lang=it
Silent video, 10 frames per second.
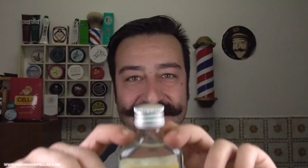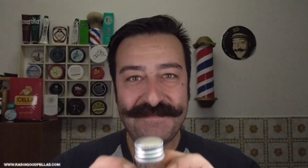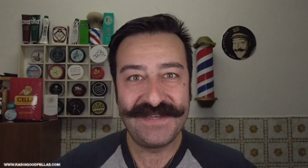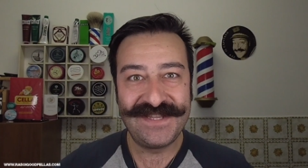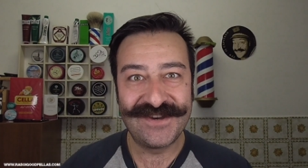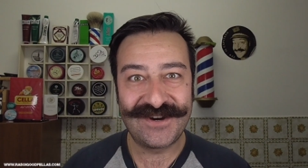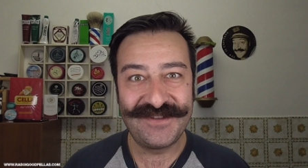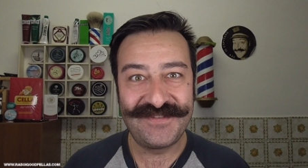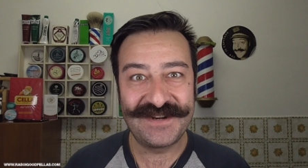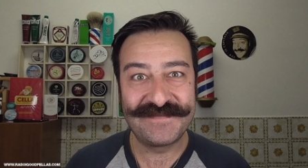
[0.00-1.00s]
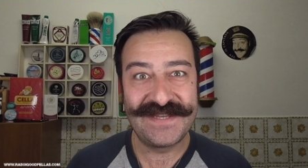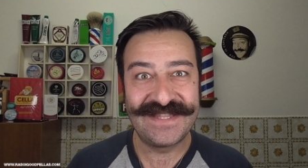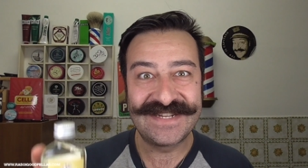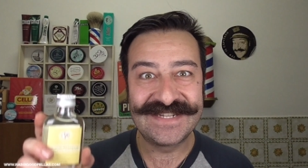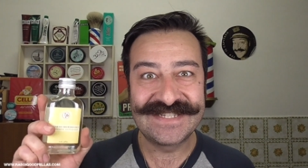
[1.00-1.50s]
di Bignoli
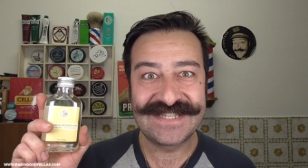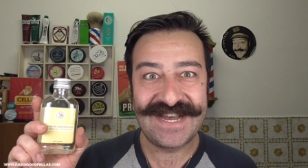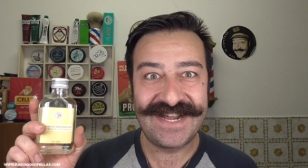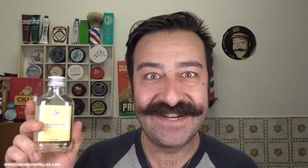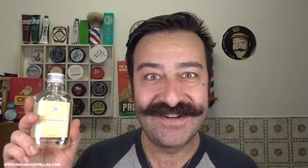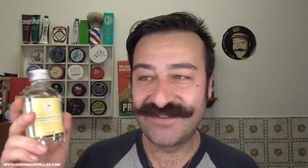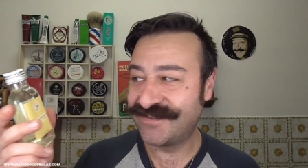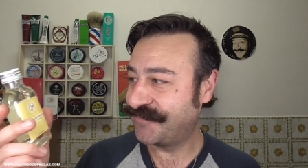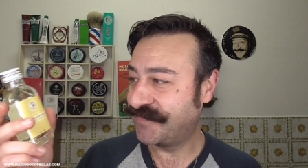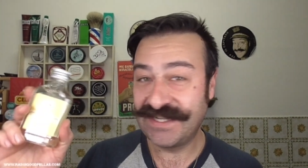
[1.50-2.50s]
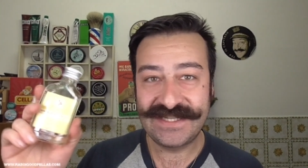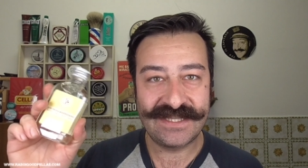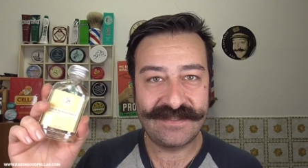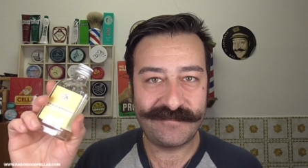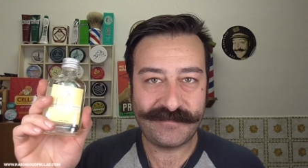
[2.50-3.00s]
finalmente ci stanno. C'è
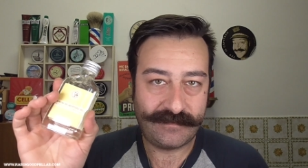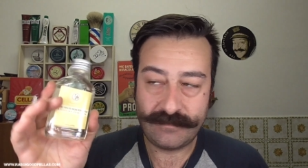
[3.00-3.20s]
stato.